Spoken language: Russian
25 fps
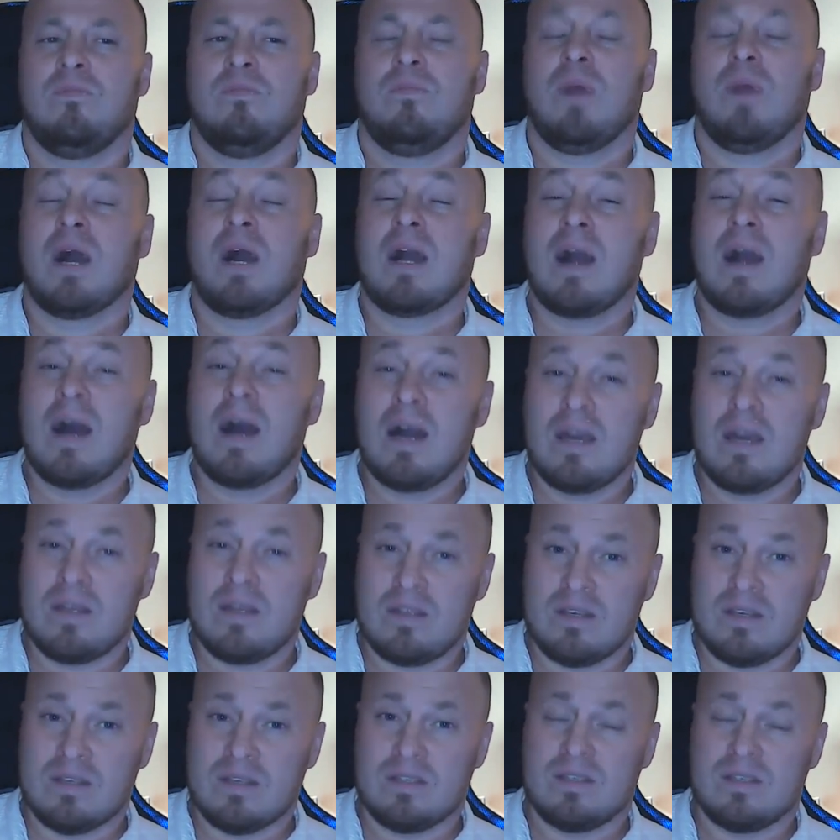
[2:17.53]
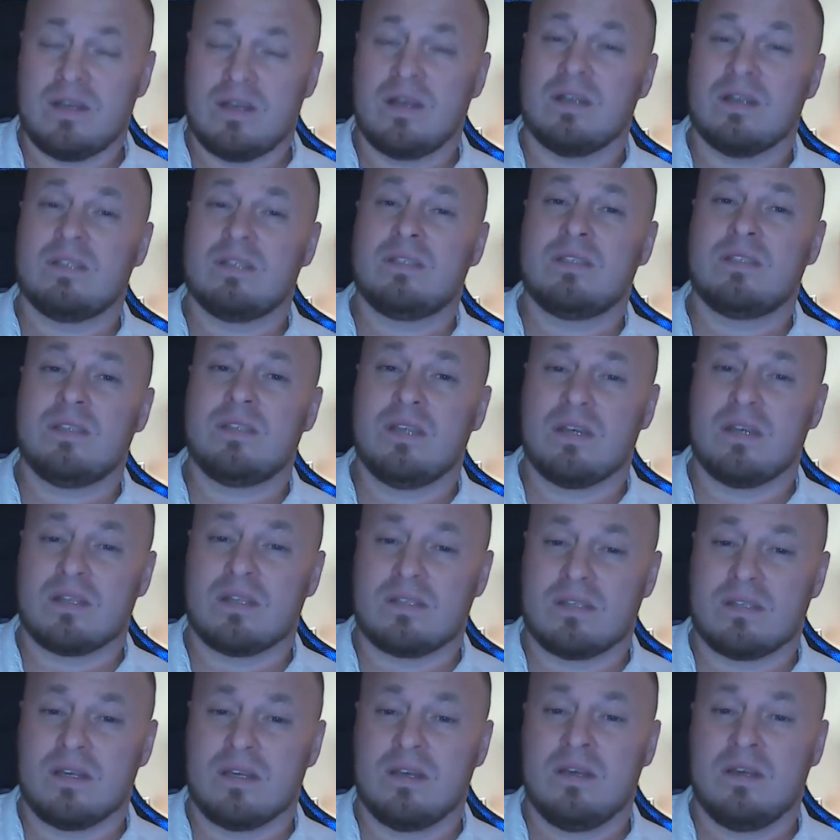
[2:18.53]
покаетесь от
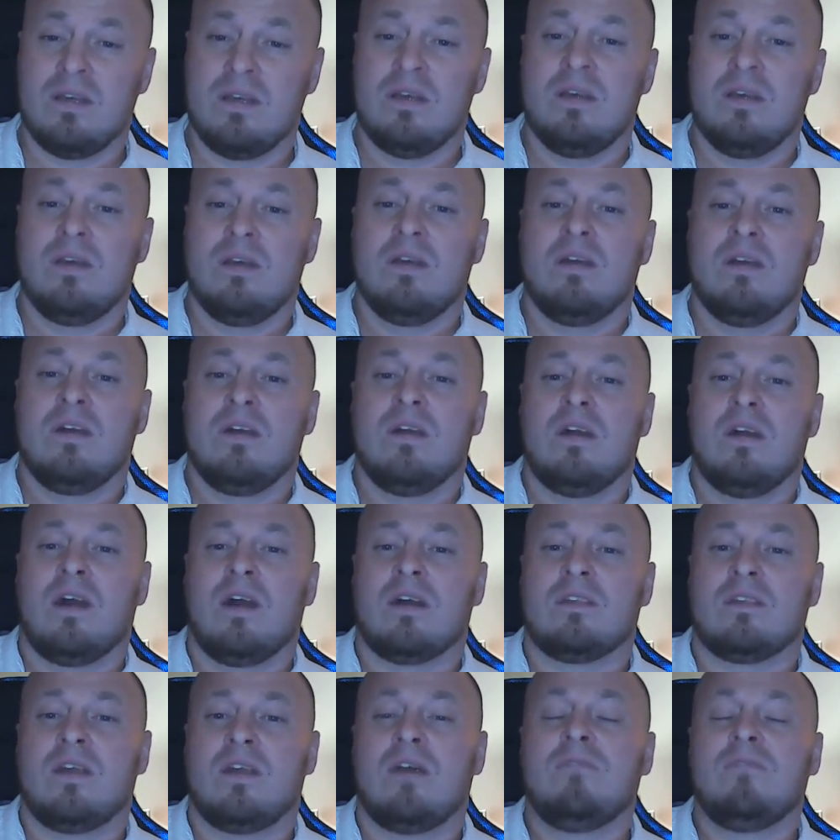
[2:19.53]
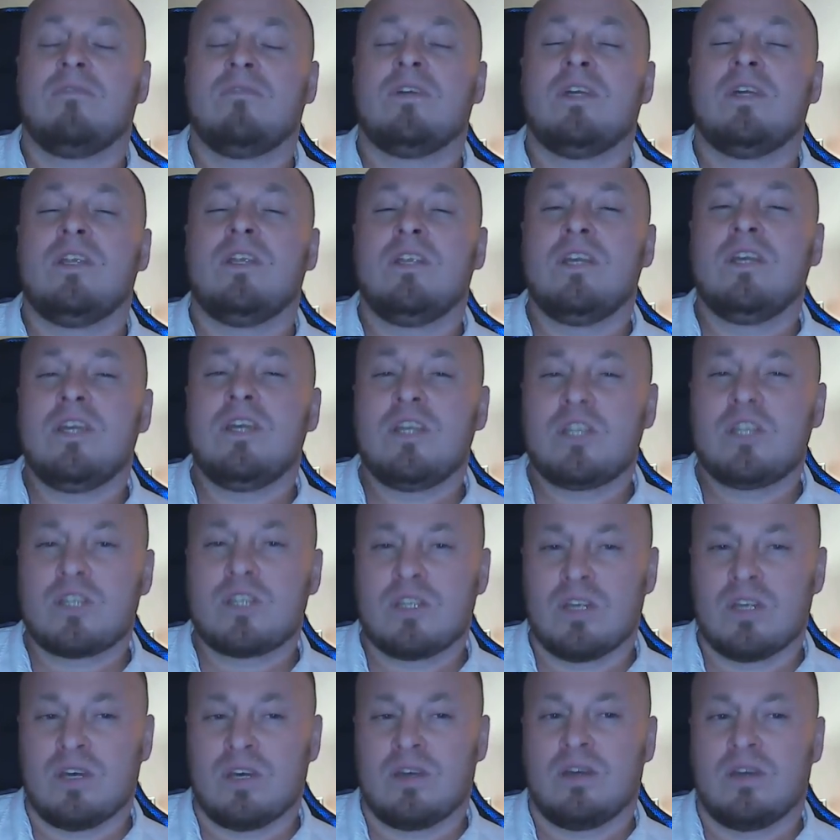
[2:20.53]
сердца, когда вы
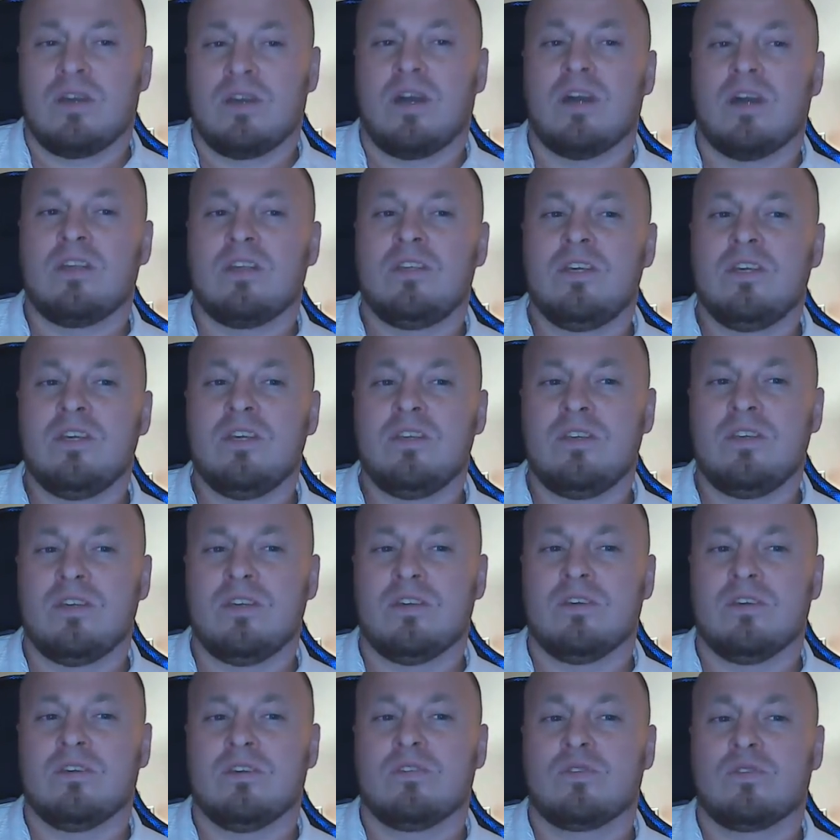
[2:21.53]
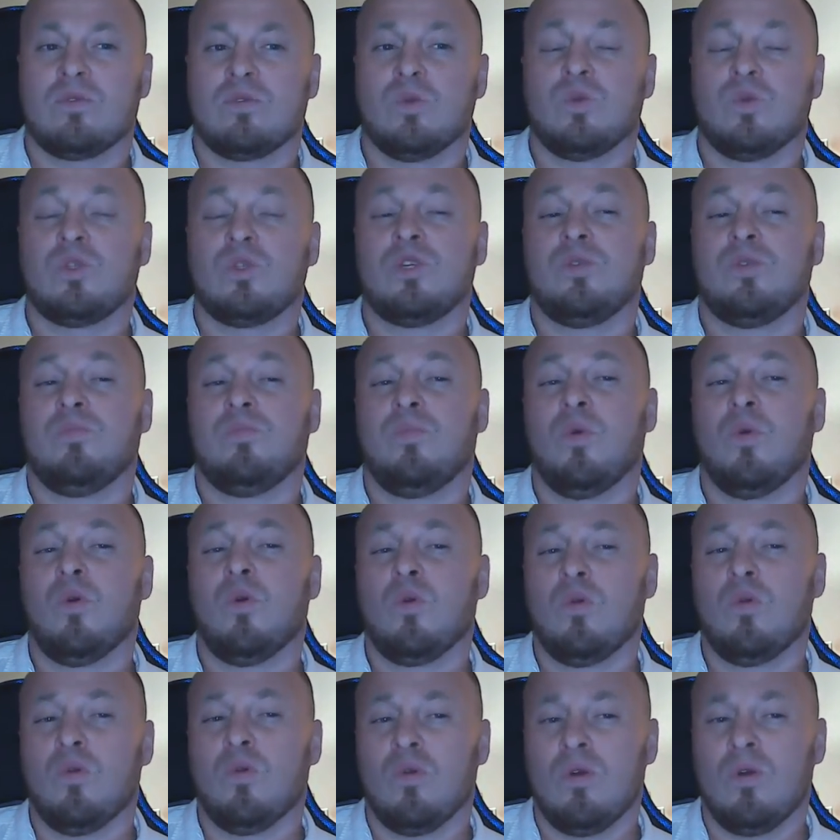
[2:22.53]
лично хотите служить
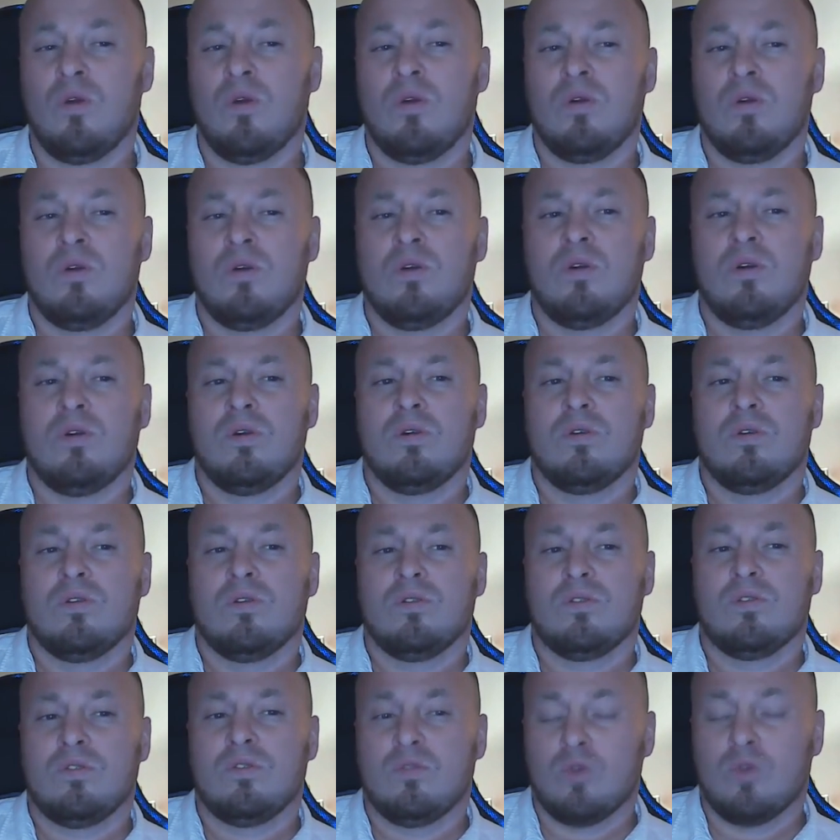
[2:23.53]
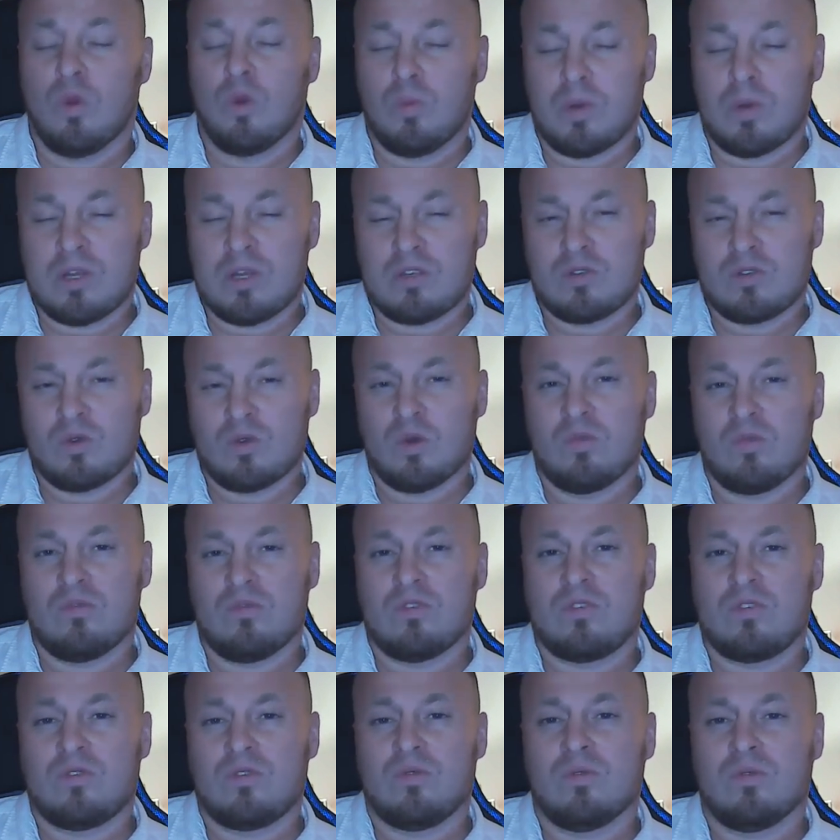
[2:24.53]
Богу доброй
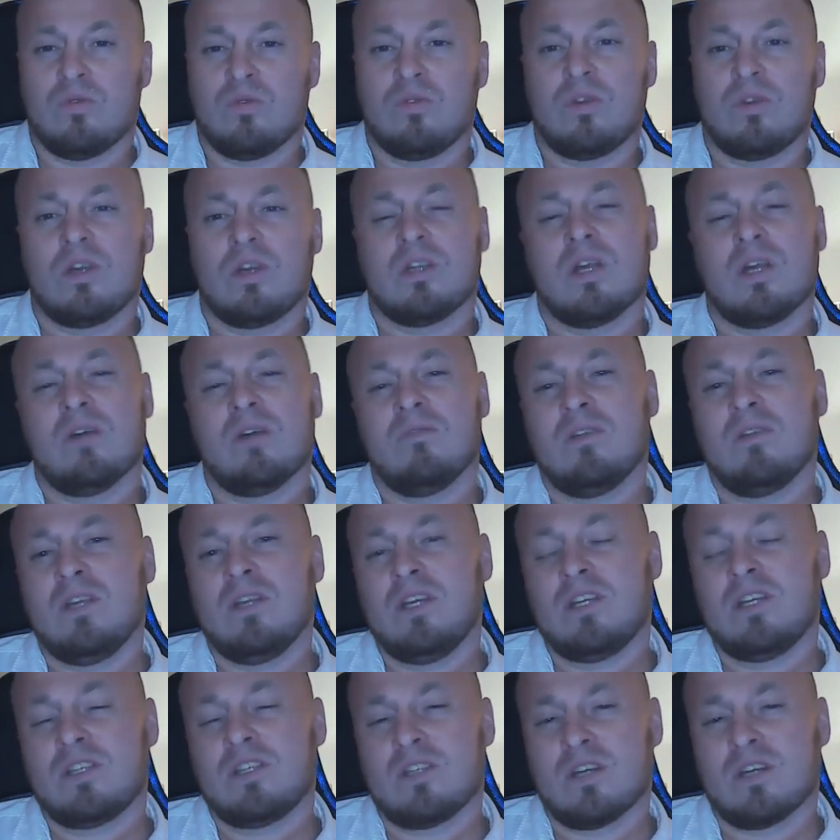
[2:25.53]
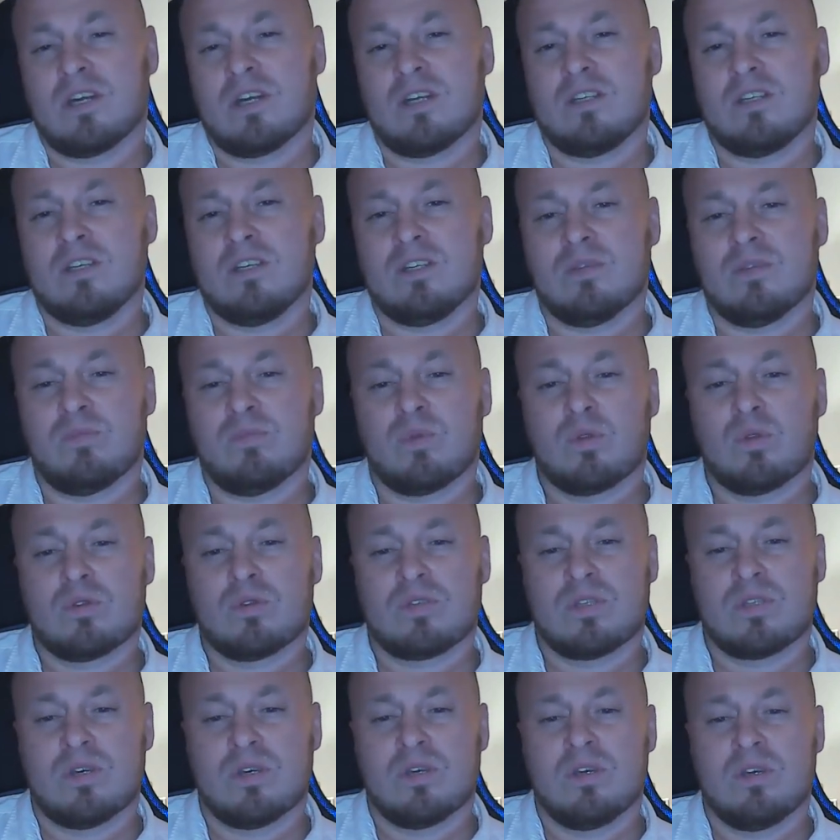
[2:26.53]
совестью, когда вы лично хотите
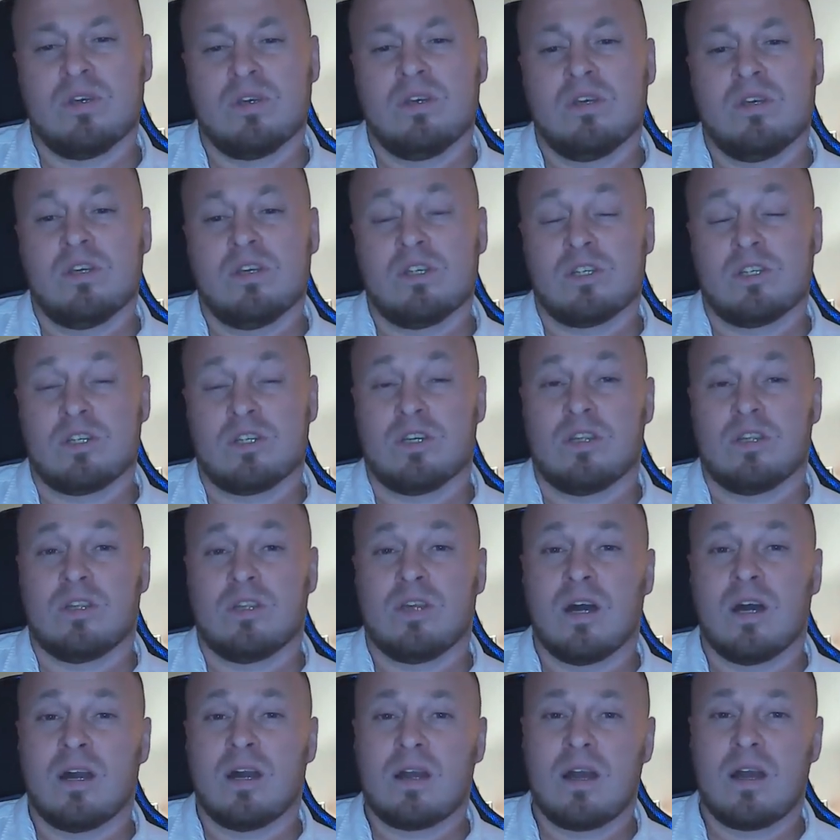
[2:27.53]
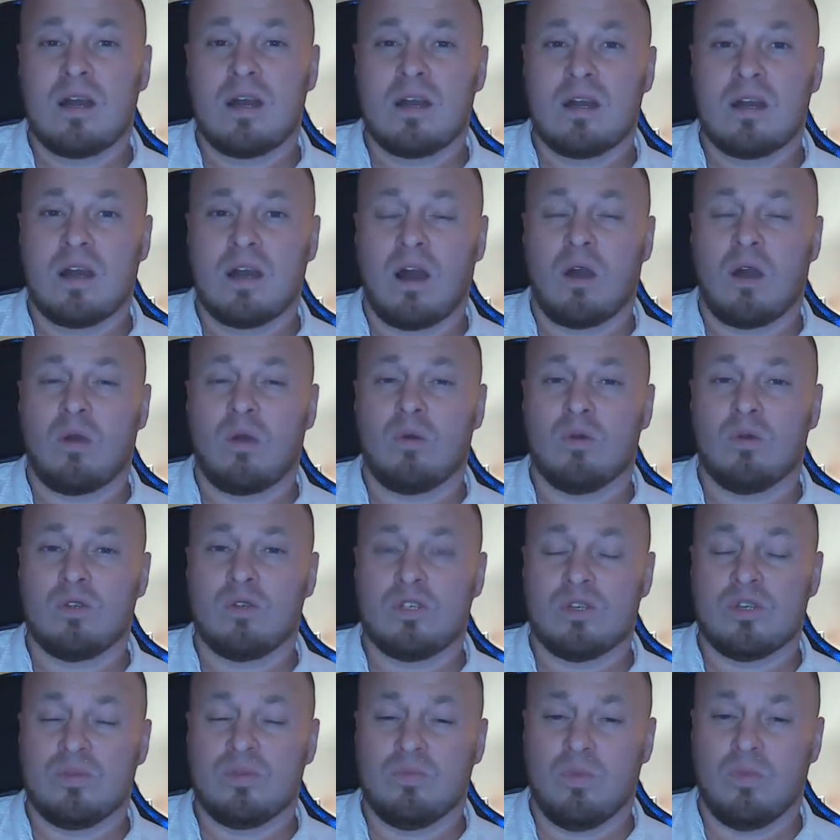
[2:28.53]
просто жить так, как
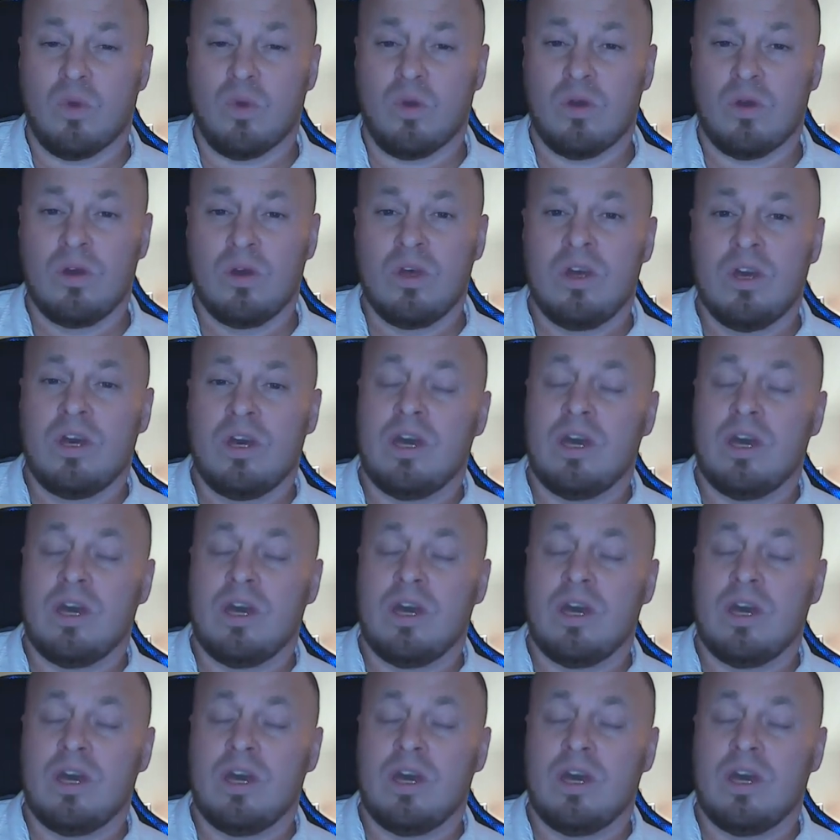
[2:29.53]
хочет Бог.